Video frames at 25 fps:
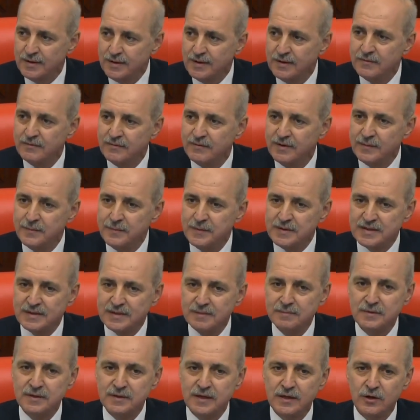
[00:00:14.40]
ve bizim
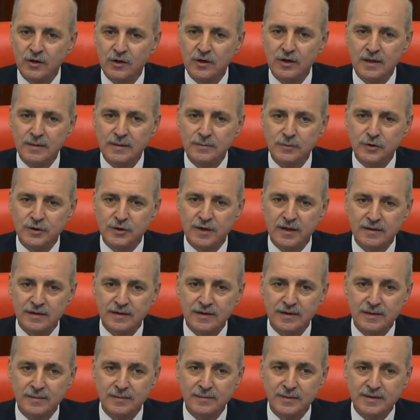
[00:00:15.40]
terörle
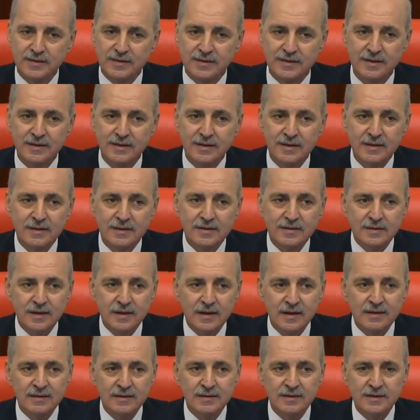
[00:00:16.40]
mücadelemiz
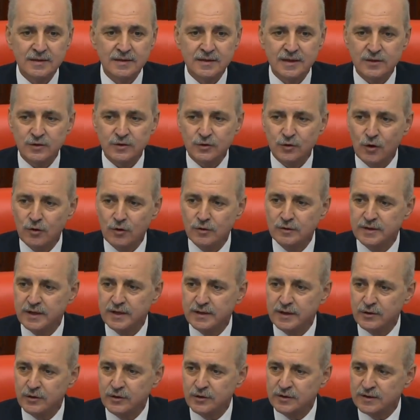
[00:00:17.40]
sadece son
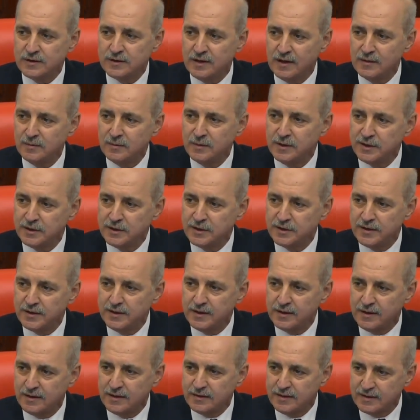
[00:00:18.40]
terörist kalmayıncaya
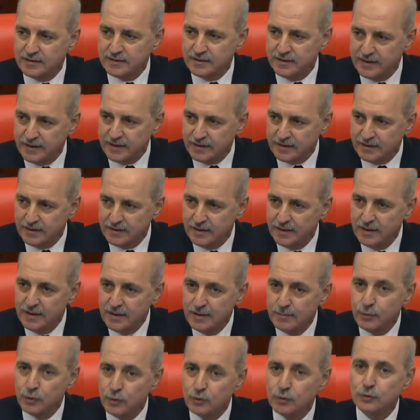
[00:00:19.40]
kadar değil,
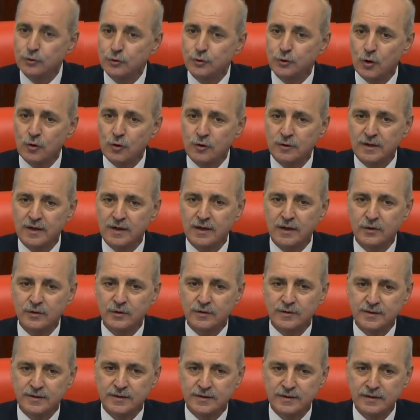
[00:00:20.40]
bunun çok daha
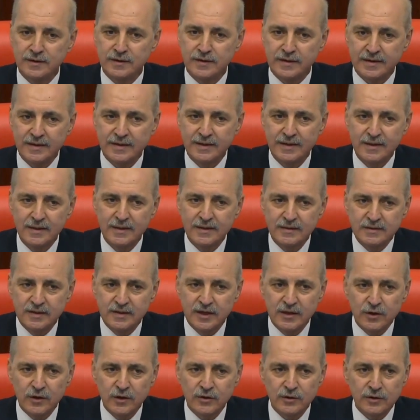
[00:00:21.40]
ötesinde
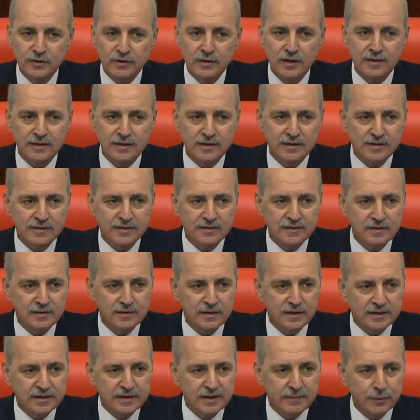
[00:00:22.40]
terörün
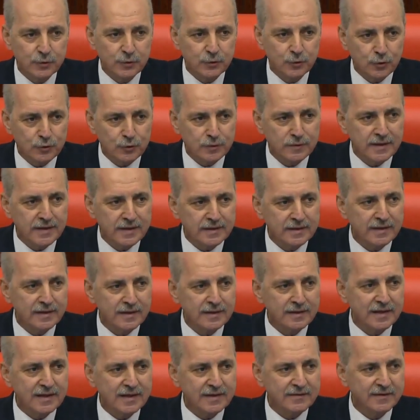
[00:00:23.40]
arkasındaki bütün
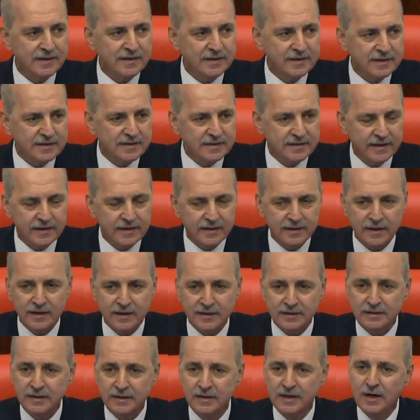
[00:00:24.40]
nedenler ve
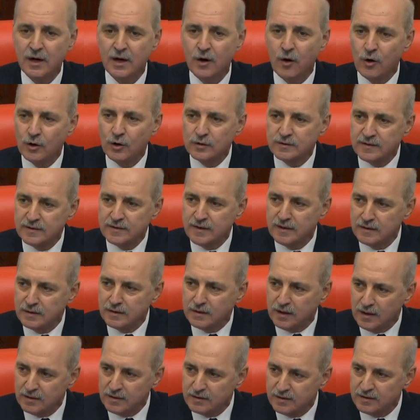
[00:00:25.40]
destekler ortadan
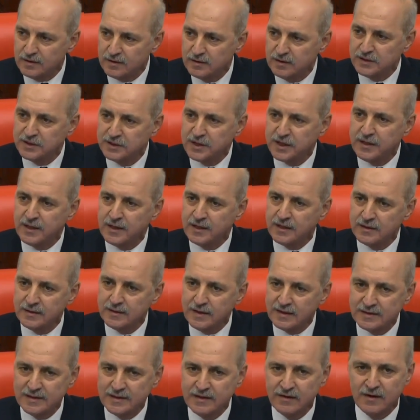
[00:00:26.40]
kaldırılıncaya
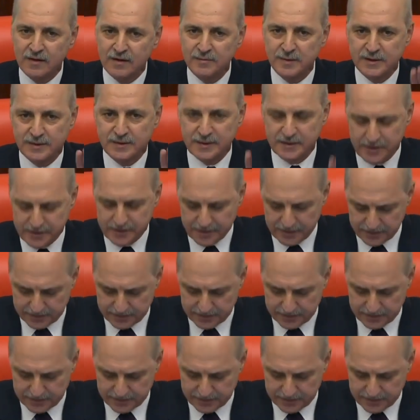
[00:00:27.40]
kadar devam edecektir.